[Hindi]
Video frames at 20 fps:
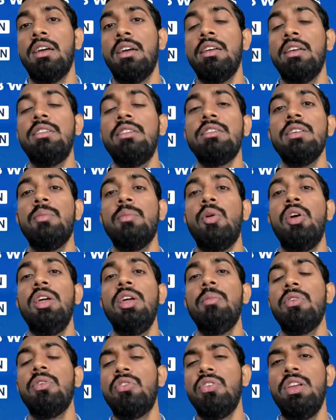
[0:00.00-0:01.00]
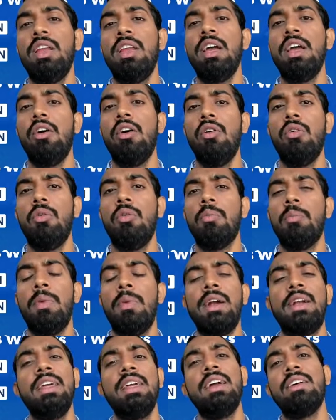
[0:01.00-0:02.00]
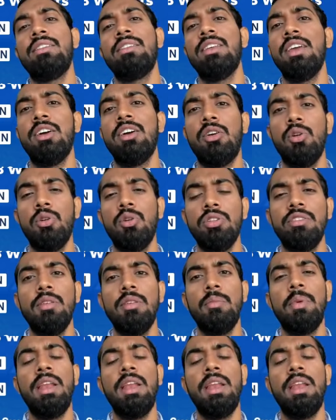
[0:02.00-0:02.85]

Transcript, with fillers: इससे अच्छा बॉलिंग मशीन ले आओ बैटिंग ऐसे ही कर लो जैसे